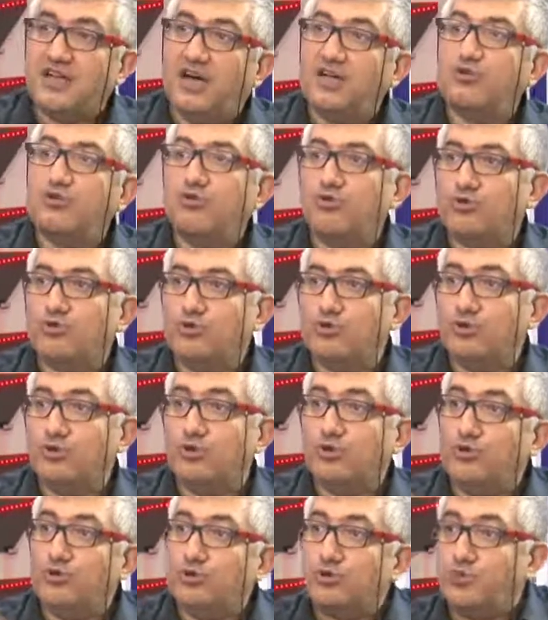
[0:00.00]
daha kötü
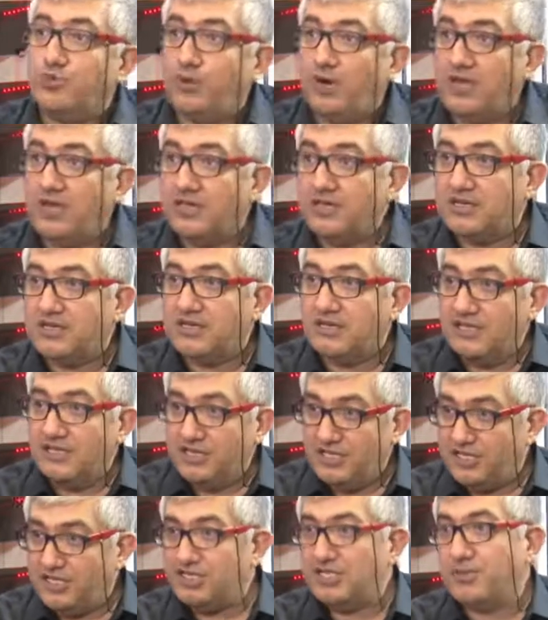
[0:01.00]
oluyor. 100 puanlık
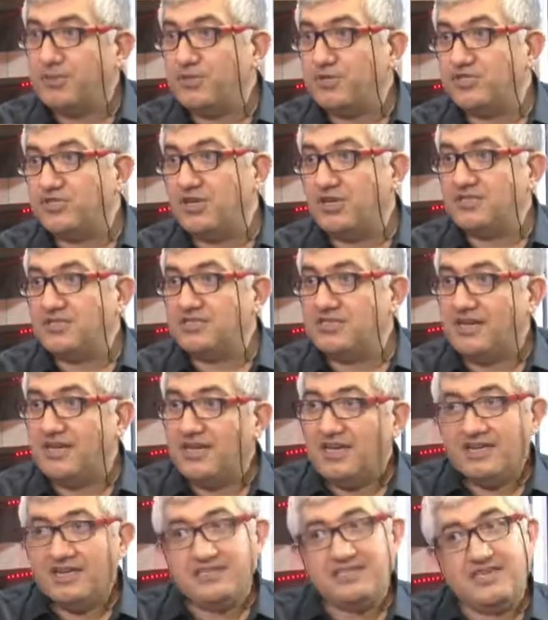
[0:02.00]
iş
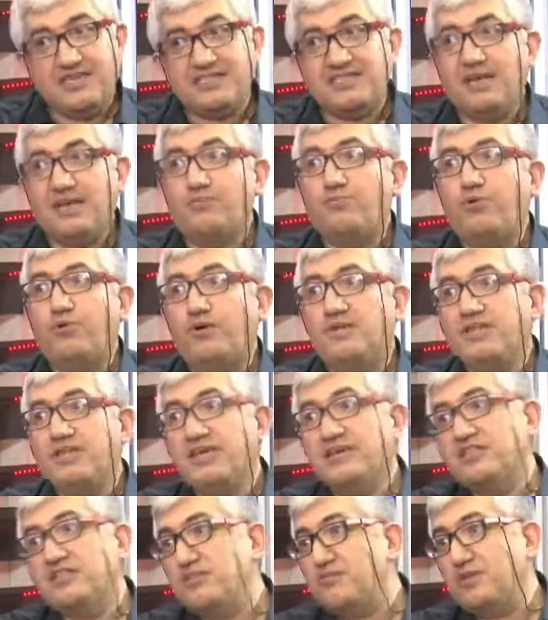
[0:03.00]
yapacağınıza 80
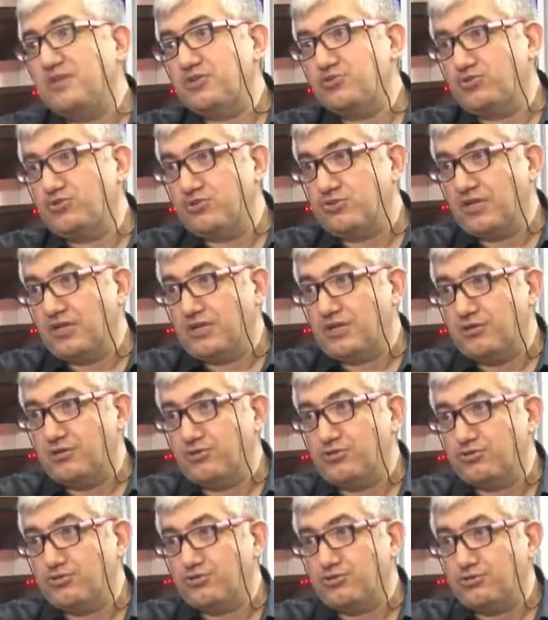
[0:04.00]
puanla yetinmek zorunda
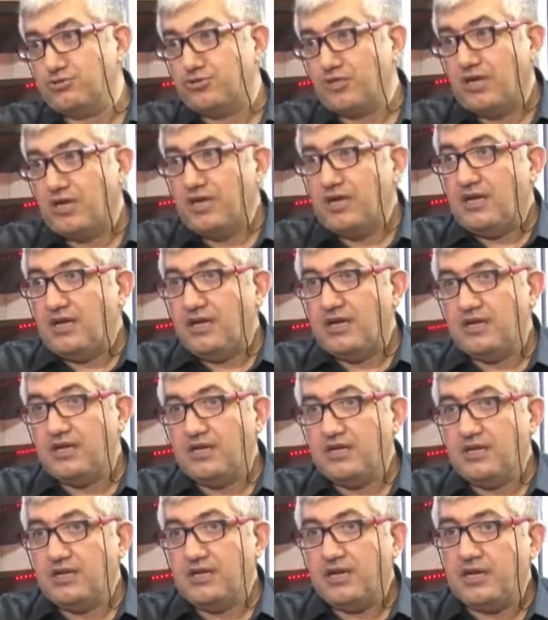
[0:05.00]
kalıyorsunuz.
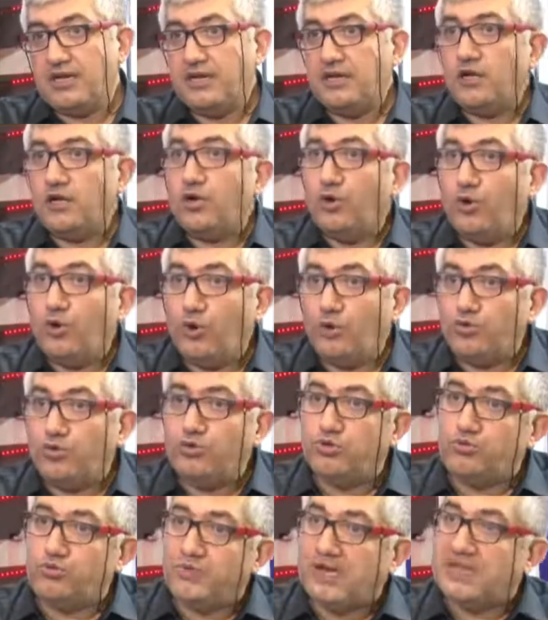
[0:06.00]
Ee, hani o
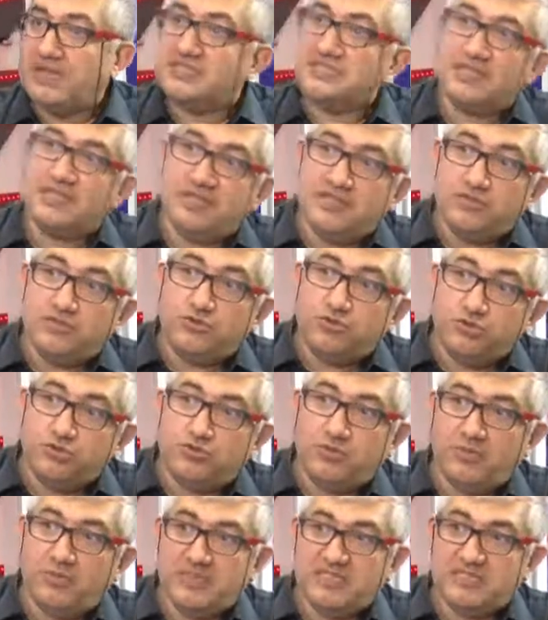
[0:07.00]
duruma hastaların
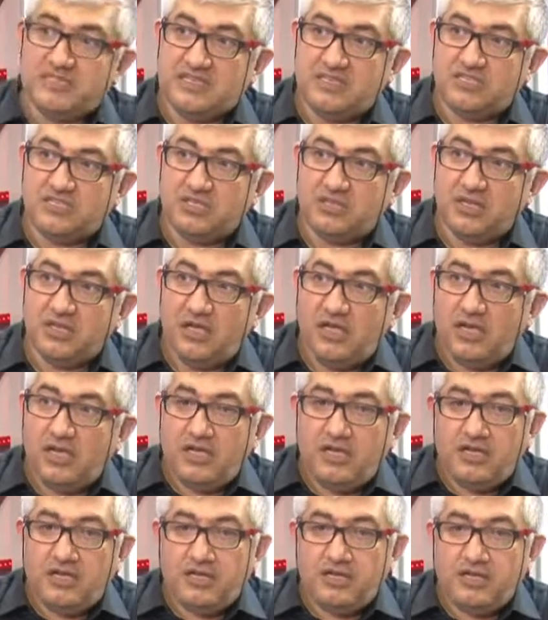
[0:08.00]
düşmemesi için
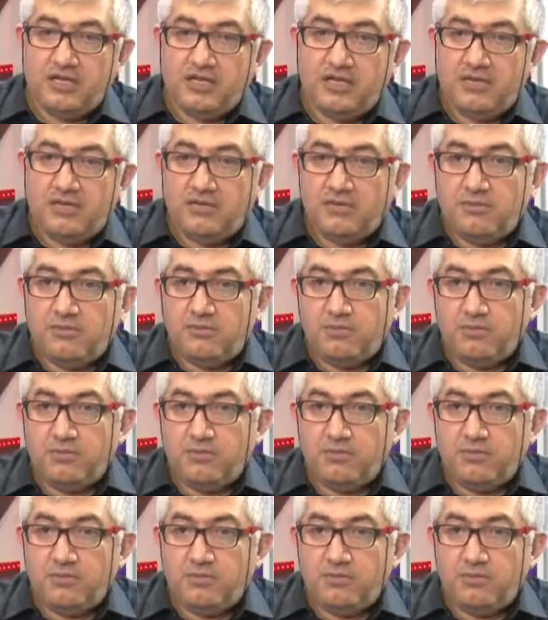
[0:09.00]
e,